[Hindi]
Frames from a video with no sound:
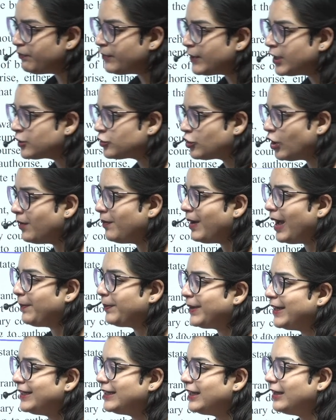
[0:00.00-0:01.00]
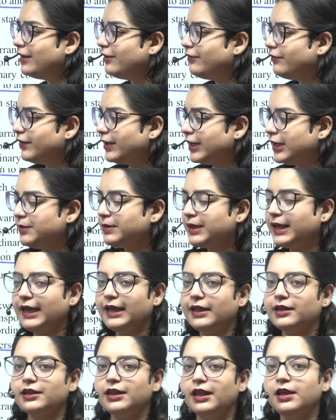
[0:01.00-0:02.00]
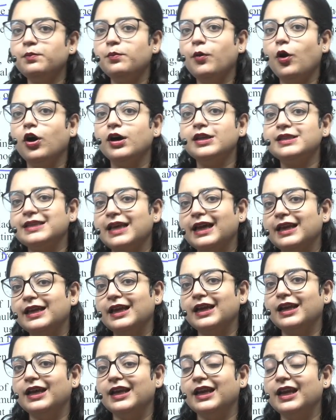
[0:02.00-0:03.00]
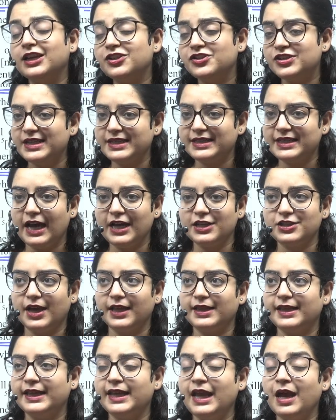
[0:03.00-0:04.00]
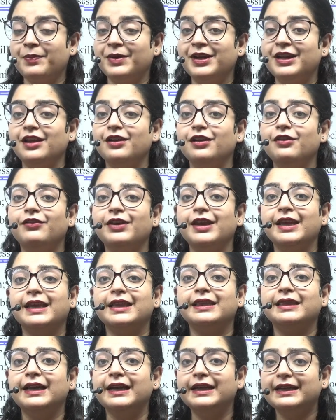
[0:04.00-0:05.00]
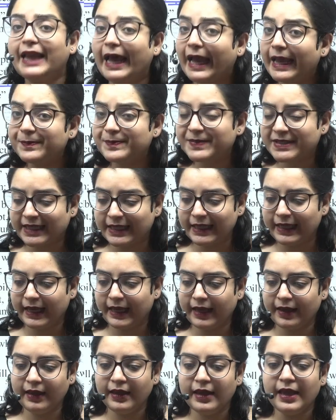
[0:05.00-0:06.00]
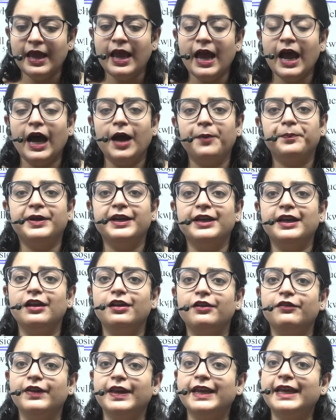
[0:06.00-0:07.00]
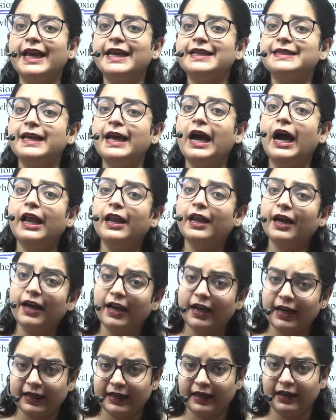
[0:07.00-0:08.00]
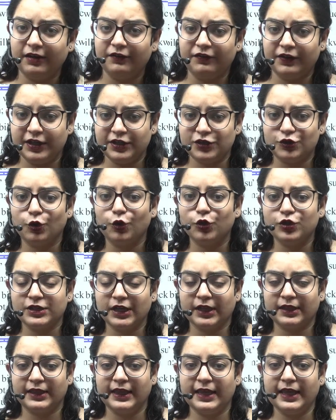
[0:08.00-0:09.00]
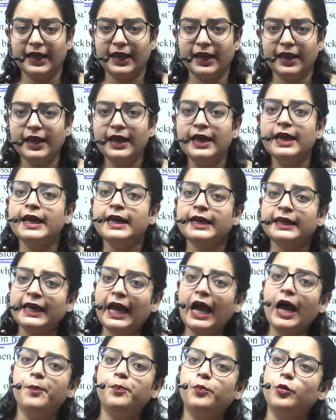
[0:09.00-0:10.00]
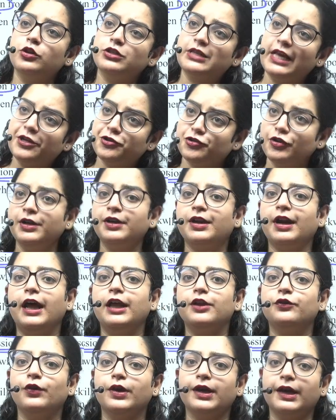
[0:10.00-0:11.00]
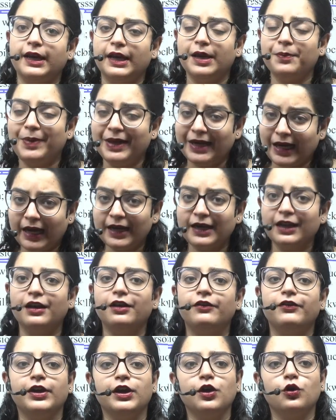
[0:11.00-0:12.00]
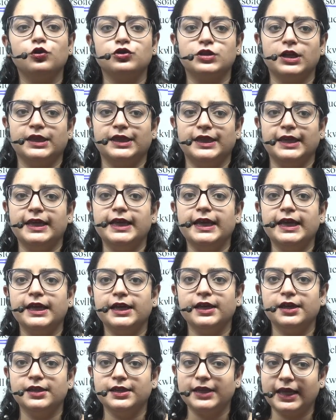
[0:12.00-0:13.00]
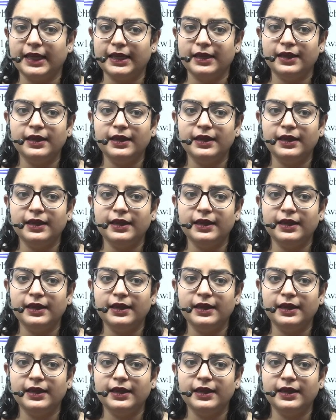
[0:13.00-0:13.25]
तो अब आपकी डिलीवरी के अंदर बहुत सारी अलग अलग चीज़ें आ जाती कि आपकी डिलीवरी कितने टाइप्स की है आपकी डिलीवरी कैसे अलग अलग डिलीवरीज हो सकती हैं क्या आप पोजेशन ट्रांसफ़र करें बिना डिलीवरी हो सकती है या नहीं